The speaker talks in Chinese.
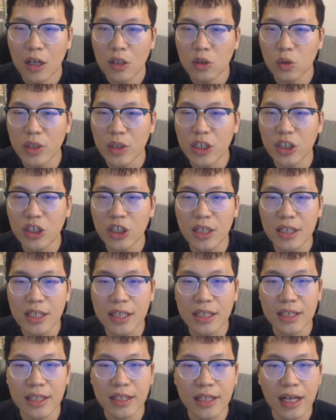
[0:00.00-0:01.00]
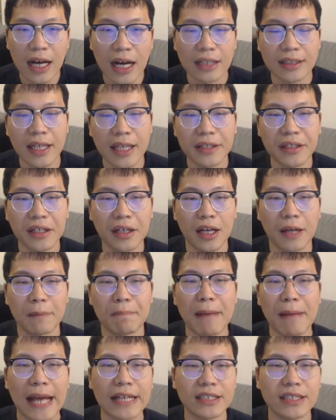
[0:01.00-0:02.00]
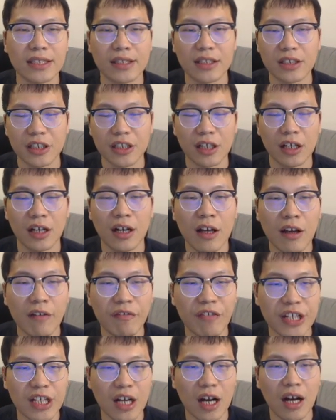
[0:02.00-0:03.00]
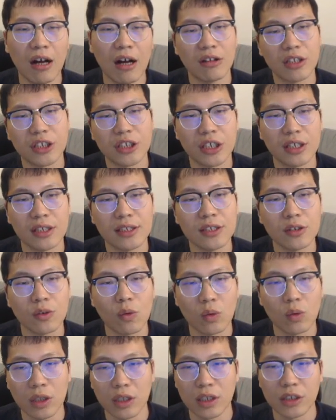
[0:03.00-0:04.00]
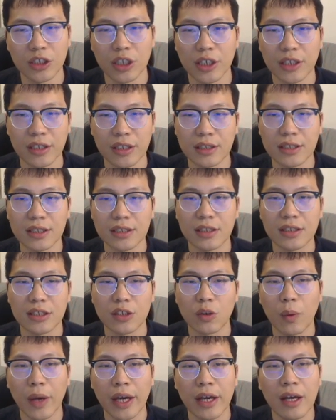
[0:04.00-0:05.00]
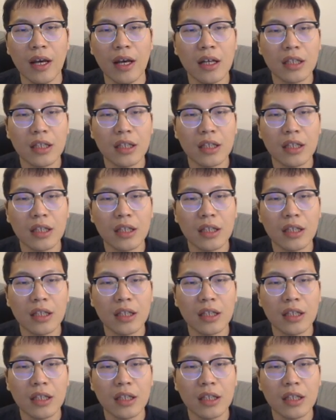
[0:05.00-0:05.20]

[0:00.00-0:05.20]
所以车 e 一啊，奠定了白棋的这个非常好的这个进攻的这个赢棋的机会。